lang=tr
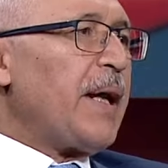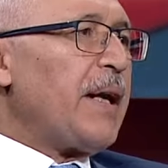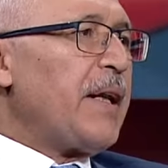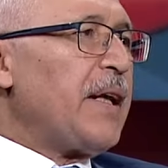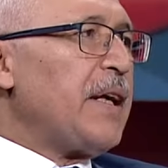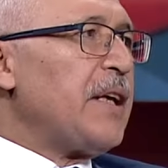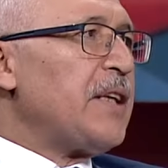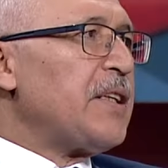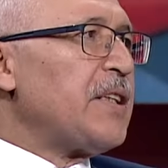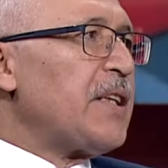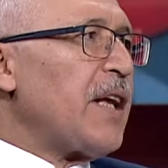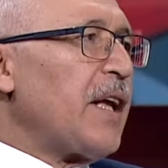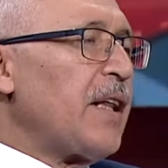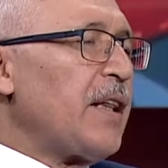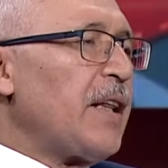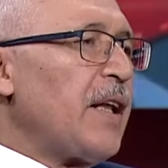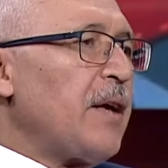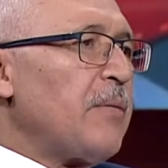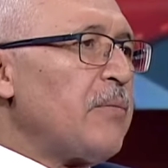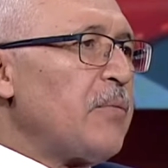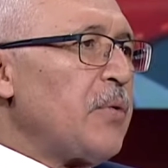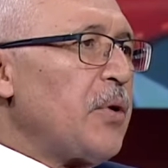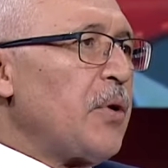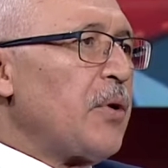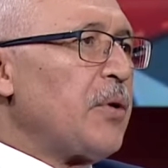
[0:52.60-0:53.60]
ben
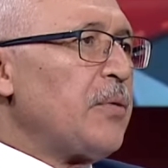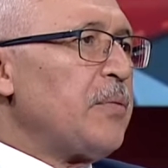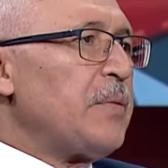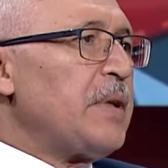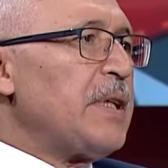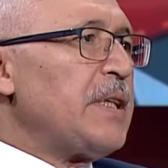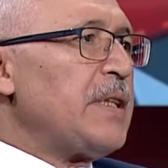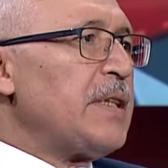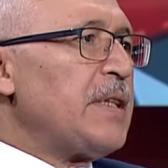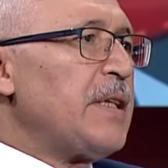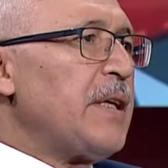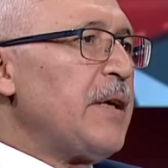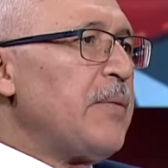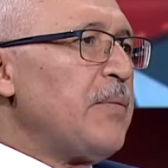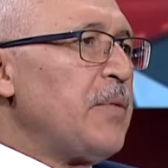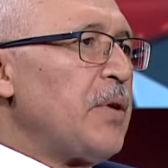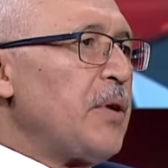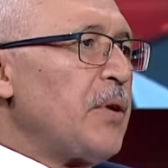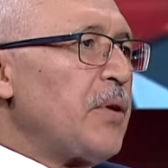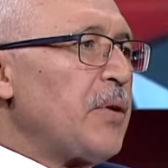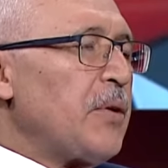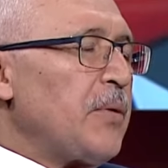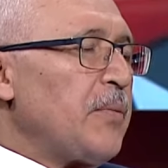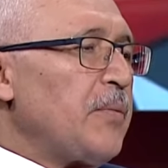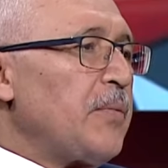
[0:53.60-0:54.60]
heyecanlanmıyorum,
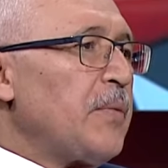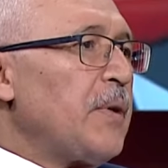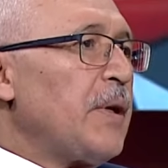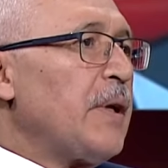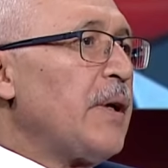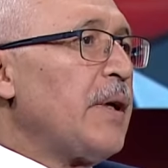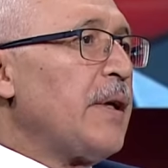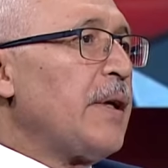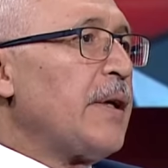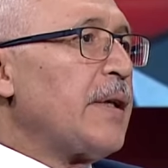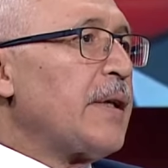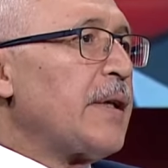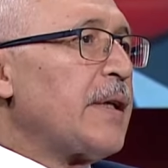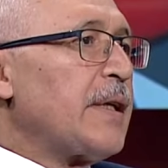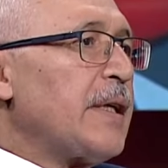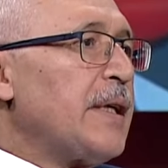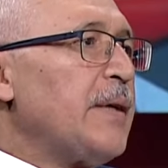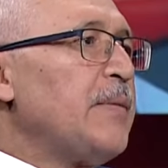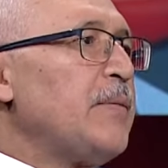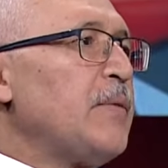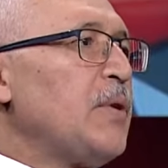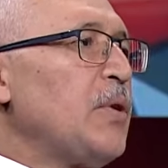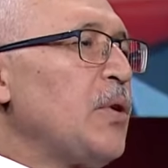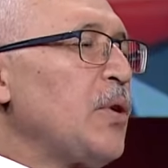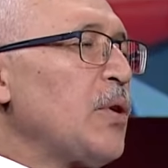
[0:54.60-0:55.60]
izlemiyorum
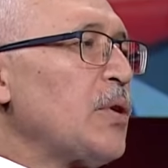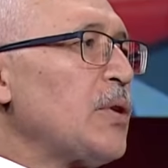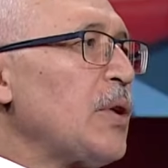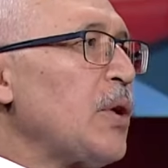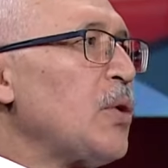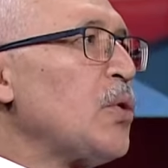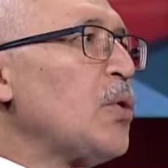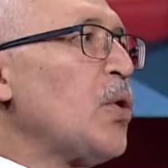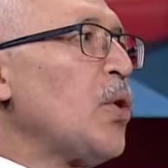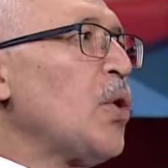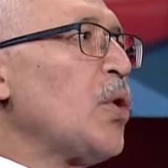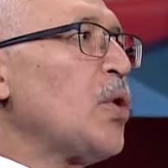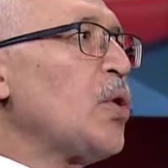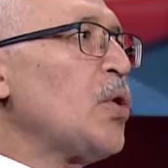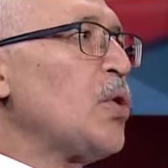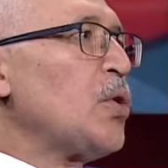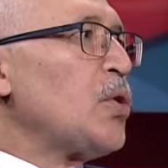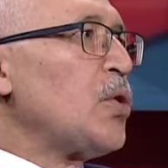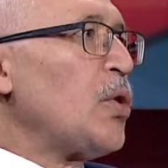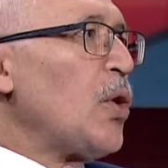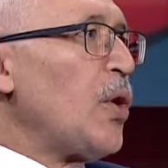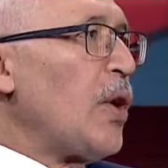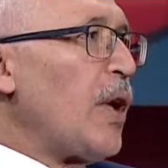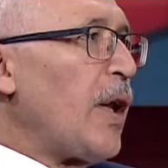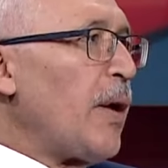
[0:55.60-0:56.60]
kim diyorsa doğruyu
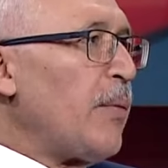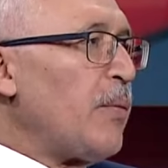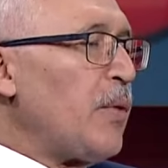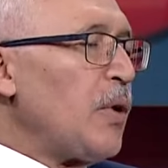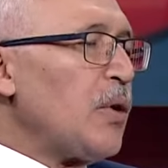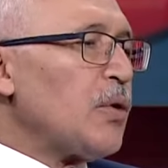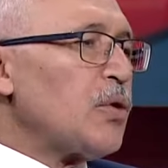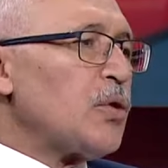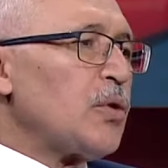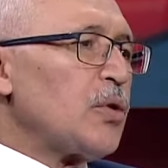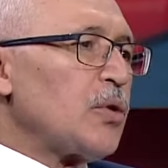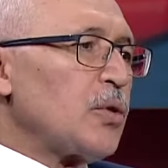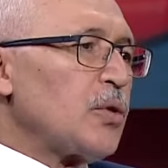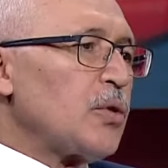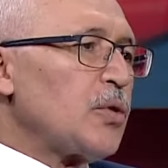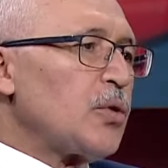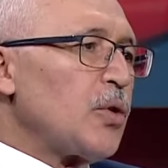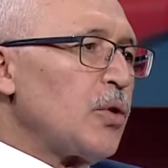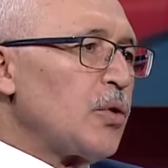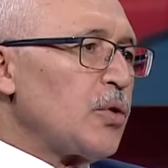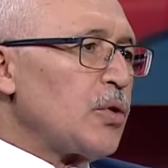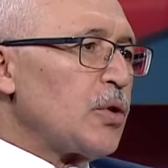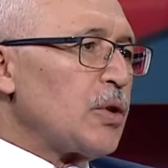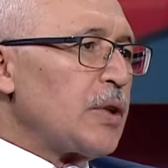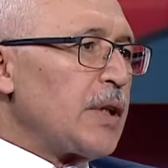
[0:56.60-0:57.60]
söylemiyor. Çünkü
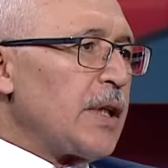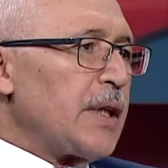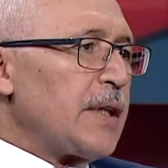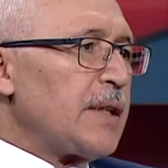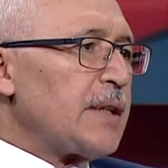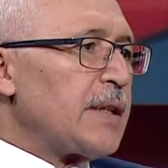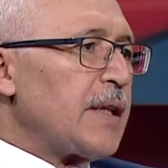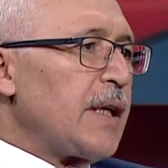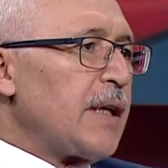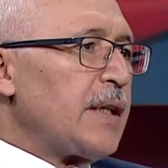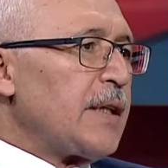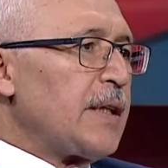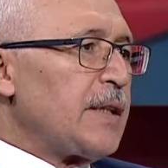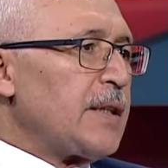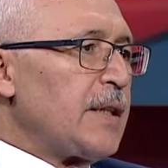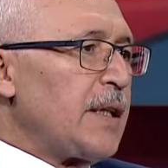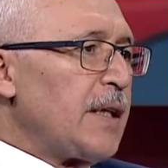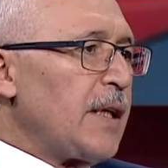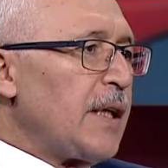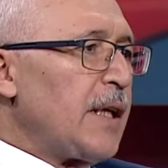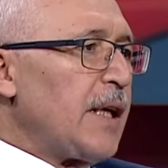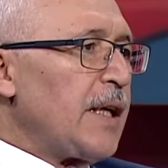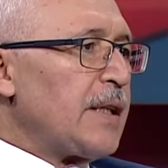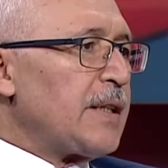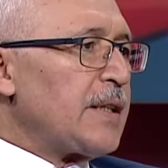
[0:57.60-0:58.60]
sonuçları sadece
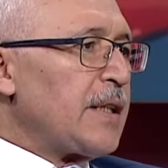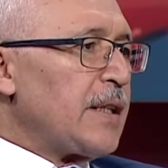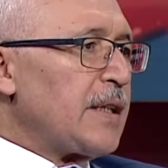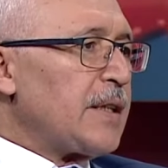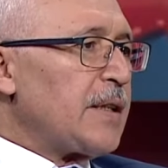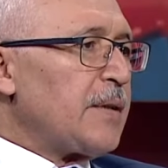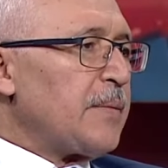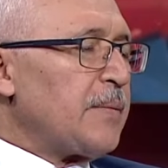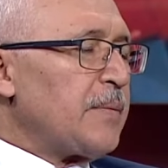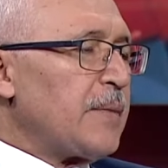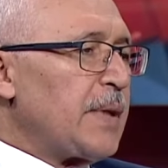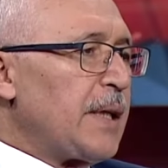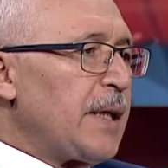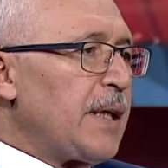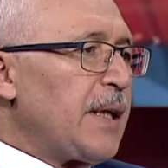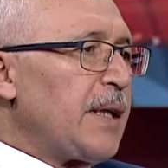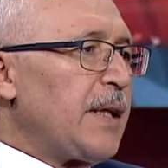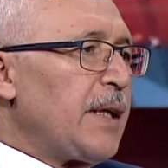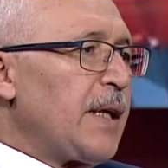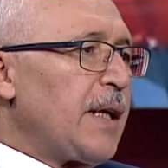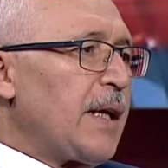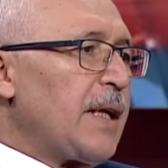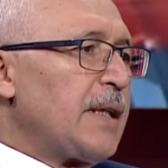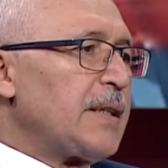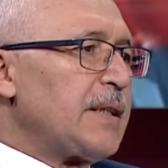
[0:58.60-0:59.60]
yerel seçim
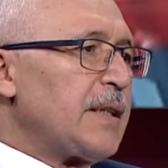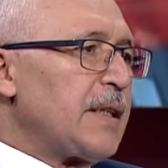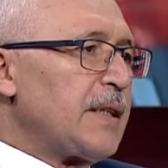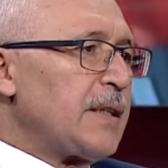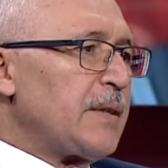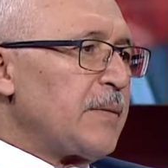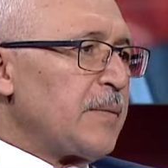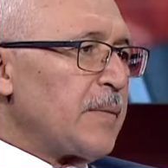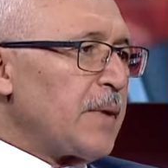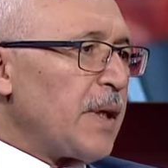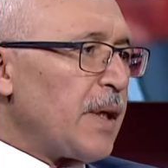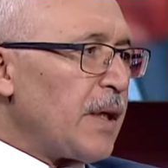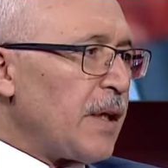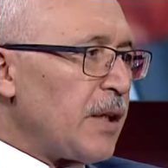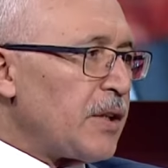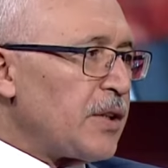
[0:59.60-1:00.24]
değil, yerel seçimde